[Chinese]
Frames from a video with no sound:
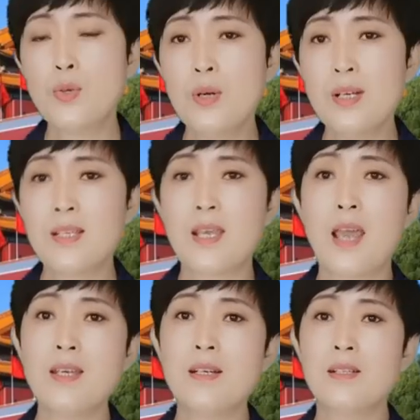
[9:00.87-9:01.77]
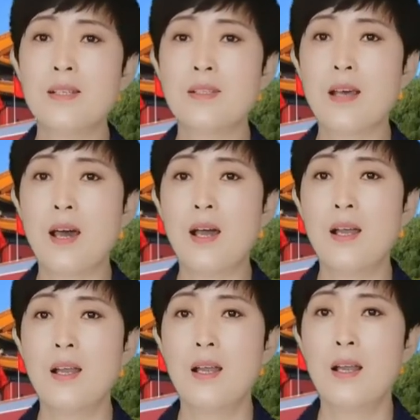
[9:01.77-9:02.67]
说前一阵子
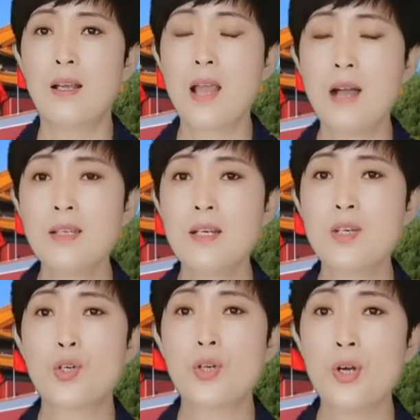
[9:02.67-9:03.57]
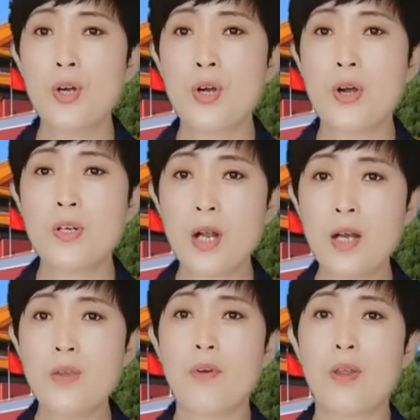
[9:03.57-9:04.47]
杨洁篪和沙
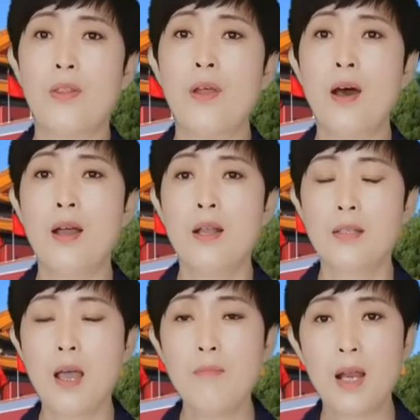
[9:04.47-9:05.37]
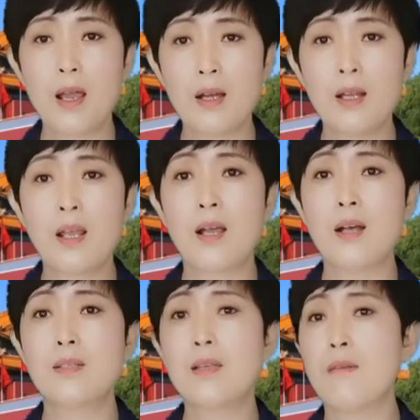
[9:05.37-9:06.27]
利文的，他们两个那
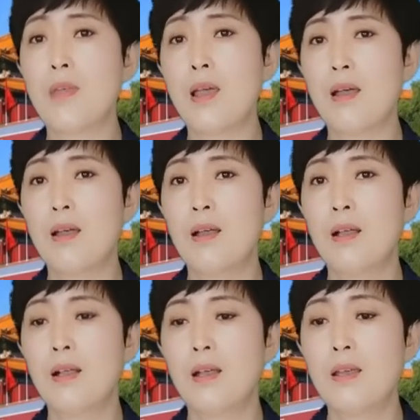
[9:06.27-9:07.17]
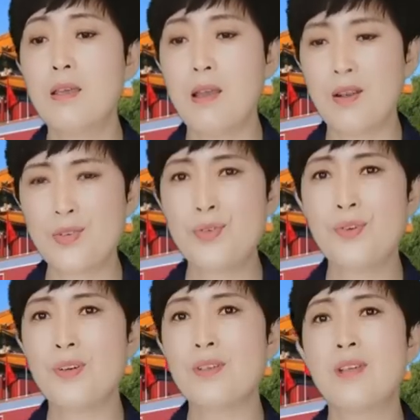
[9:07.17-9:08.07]
个见面也
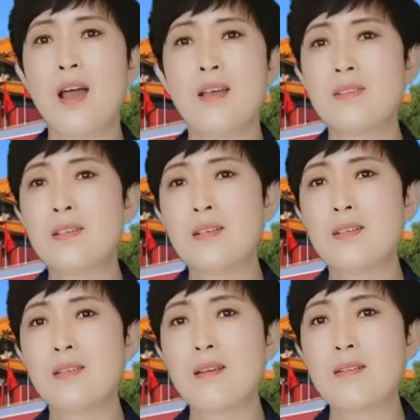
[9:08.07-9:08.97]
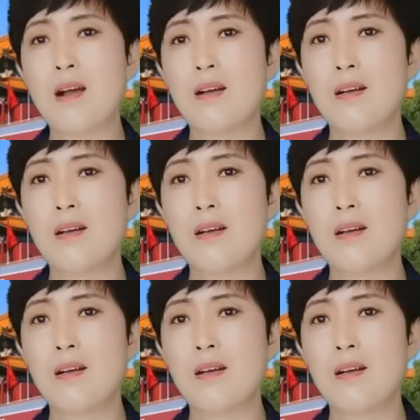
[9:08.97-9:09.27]
是在进行协商，